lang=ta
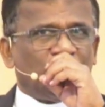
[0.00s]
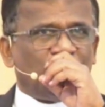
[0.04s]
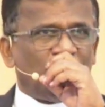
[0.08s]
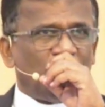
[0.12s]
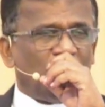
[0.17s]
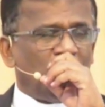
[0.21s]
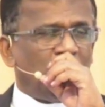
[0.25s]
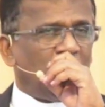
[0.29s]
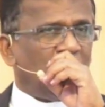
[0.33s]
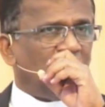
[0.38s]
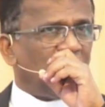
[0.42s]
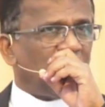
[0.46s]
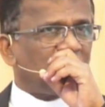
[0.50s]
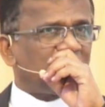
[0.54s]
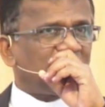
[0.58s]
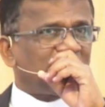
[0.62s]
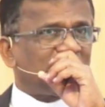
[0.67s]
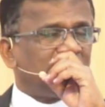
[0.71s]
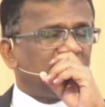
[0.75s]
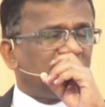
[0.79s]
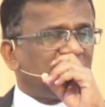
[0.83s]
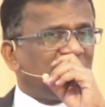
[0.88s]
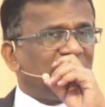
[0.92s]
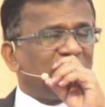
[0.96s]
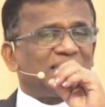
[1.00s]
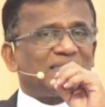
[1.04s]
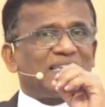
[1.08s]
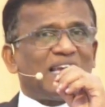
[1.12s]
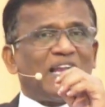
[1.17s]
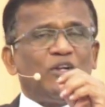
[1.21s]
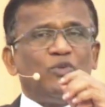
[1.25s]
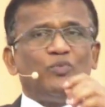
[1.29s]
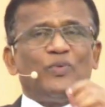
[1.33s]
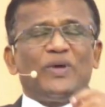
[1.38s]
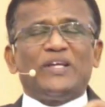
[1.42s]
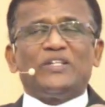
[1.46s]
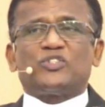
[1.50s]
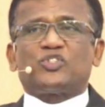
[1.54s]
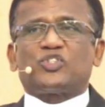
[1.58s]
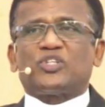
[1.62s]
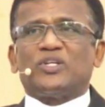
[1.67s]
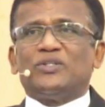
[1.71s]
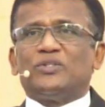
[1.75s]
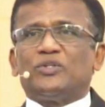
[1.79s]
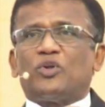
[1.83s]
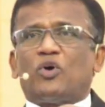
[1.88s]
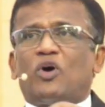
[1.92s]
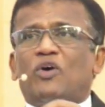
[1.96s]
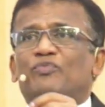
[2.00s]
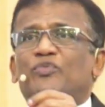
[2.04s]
ஃபார் தி செல்வேஷன்